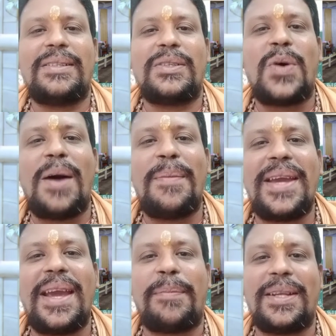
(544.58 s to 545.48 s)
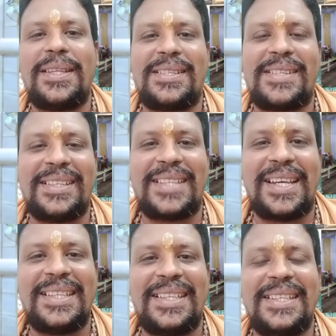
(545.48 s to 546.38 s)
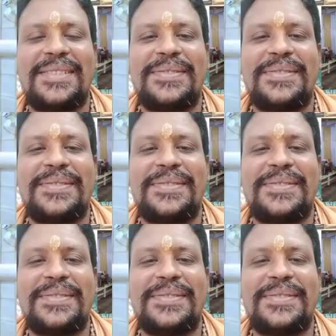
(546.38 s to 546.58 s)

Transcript: சுவாமியை பிரதிஷ்டை செய்து